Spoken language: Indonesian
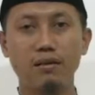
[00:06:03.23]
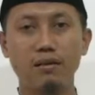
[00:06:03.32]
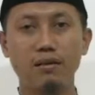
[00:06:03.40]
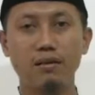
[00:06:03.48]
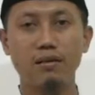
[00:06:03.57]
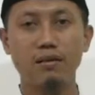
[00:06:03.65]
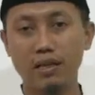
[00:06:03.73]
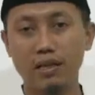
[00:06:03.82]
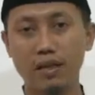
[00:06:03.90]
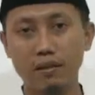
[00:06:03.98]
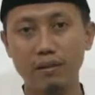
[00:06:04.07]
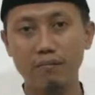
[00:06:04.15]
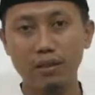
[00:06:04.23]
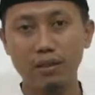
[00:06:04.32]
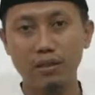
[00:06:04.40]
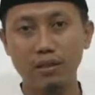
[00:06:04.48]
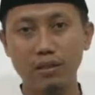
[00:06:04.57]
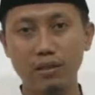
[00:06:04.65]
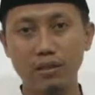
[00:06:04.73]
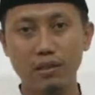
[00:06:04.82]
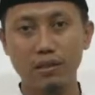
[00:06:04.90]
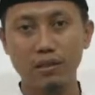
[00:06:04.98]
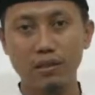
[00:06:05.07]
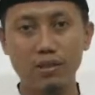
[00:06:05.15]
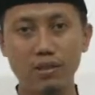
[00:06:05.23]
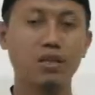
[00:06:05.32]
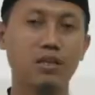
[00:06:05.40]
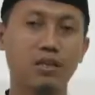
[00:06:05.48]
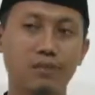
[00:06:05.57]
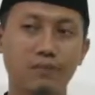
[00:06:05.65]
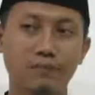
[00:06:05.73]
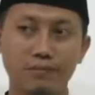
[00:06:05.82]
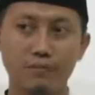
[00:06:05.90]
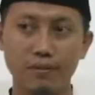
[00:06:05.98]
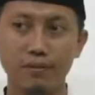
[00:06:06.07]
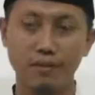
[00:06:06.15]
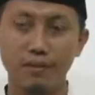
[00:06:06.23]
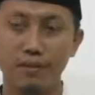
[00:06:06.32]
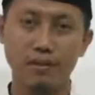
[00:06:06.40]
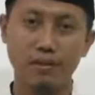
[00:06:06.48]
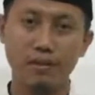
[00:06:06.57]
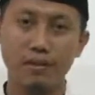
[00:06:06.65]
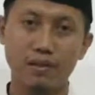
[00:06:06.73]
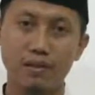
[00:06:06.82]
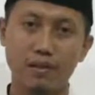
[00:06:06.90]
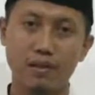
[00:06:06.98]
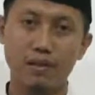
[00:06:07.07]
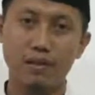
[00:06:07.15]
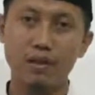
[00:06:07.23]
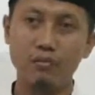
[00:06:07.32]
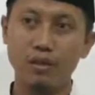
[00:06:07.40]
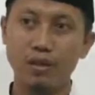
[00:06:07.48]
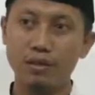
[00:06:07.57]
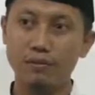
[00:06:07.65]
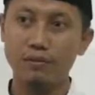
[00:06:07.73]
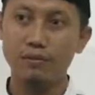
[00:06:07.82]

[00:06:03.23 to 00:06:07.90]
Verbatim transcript: mereka tidak lagi melakukan kesyirikan. Karena itulah,